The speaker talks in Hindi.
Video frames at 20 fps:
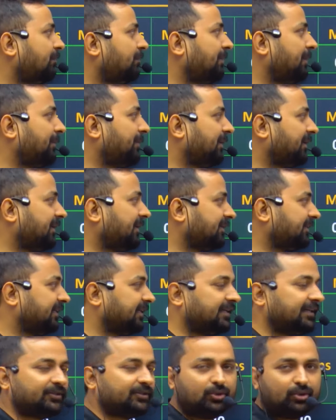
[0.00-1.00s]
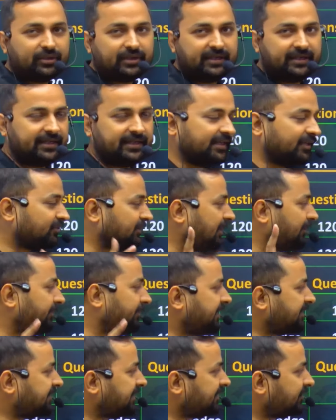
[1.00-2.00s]
पेपर कितने का दो घंटे का तो आप
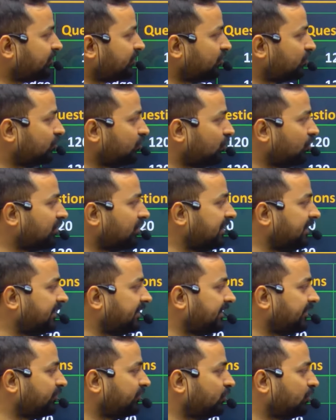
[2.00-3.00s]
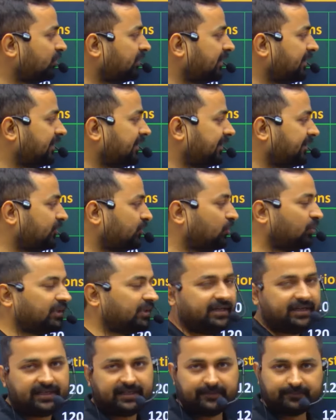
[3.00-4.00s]
देख सकते हो दो घंटे दो घंटे दो
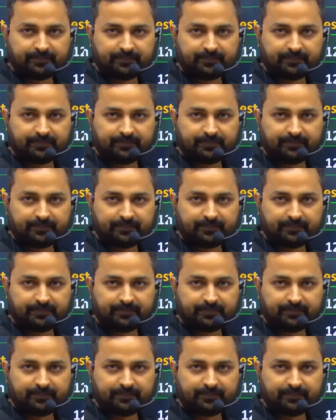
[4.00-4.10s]
घंटे